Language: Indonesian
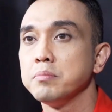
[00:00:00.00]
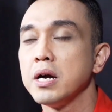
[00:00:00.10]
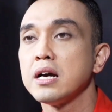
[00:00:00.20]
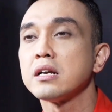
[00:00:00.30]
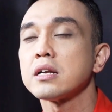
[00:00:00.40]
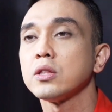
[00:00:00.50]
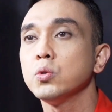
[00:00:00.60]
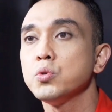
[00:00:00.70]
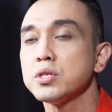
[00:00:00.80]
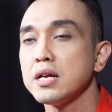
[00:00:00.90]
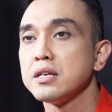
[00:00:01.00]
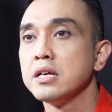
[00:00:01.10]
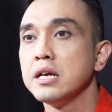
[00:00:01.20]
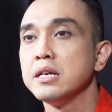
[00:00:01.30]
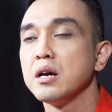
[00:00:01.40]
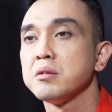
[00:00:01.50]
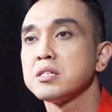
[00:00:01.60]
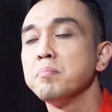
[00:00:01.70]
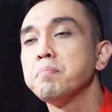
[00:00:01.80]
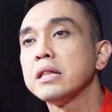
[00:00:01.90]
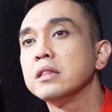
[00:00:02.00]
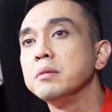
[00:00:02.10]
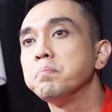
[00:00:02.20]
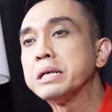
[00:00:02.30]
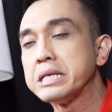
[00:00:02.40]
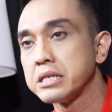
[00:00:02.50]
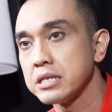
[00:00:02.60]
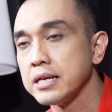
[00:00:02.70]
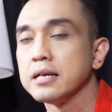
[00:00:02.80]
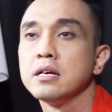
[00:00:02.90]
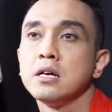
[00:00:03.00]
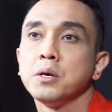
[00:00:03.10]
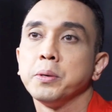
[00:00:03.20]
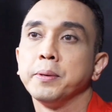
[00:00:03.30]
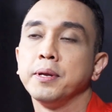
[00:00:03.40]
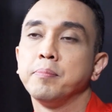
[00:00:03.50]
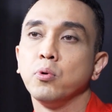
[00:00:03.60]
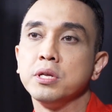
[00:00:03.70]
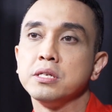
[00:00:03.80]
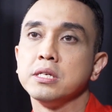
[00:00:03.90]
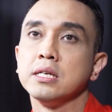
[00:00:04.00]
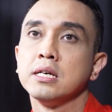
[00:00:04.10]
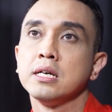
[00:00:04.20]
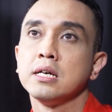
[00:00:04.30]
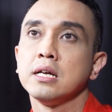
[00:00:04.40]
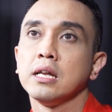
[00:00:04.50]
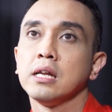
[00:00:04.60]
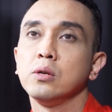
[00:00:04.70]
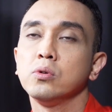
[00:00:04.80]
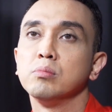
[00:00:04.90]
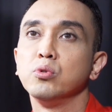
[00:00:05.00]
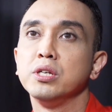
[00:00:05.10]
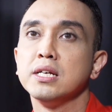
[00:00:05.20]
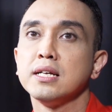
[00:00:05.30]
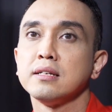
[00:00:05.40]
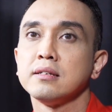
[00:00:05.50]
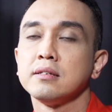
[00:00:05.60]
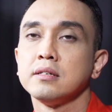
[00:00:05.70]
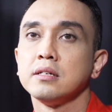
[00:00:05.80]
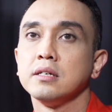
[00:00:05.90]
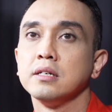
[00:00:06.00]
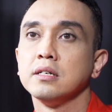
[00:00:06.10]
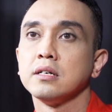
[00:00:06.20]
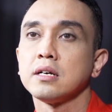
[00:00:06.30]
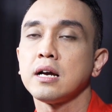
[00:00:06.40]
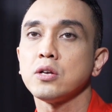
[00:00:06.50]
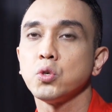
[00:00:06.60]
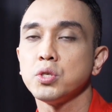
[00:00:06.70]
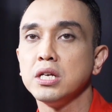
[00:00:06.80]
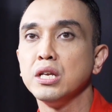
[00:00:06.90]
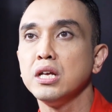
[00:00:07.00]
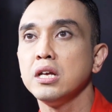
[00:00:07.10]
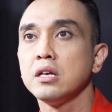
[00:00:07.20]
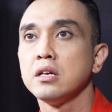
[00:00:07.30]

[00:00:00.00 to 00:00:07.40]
bahkan ratusan yang sempat diperiksa oleh polisi. Lalu kemudian eh, kasus ini